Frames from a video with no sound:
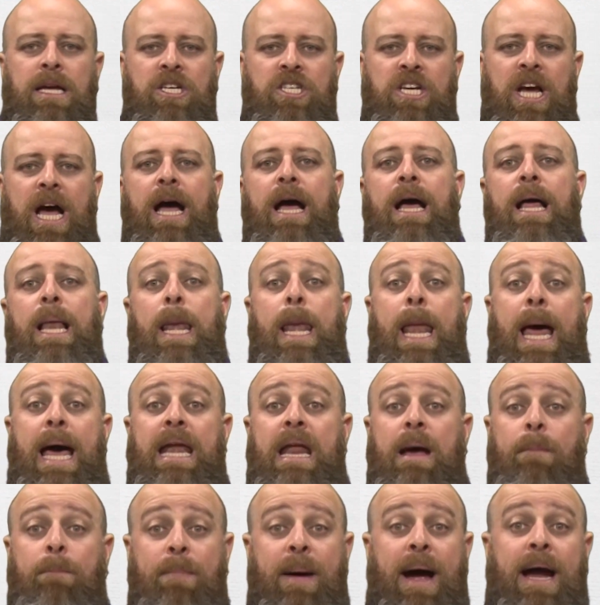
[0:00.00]
já lá
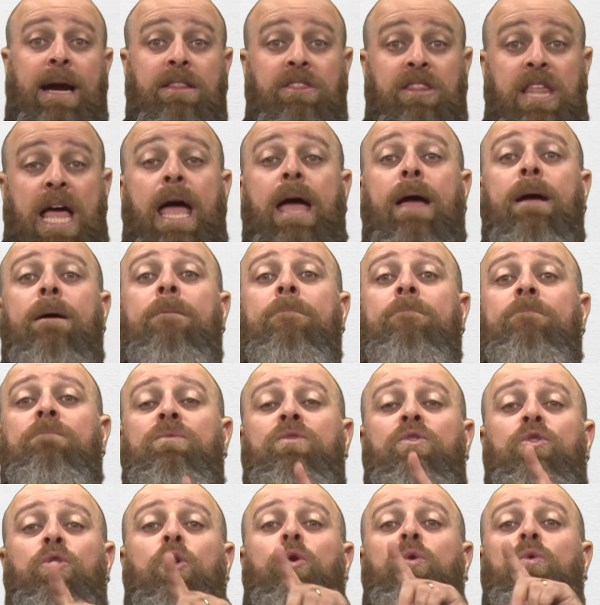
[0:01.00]
na parte
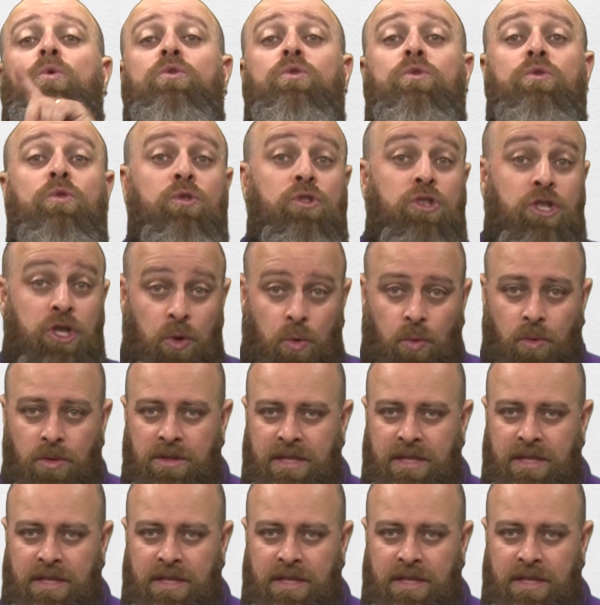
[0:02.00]
do uso do til,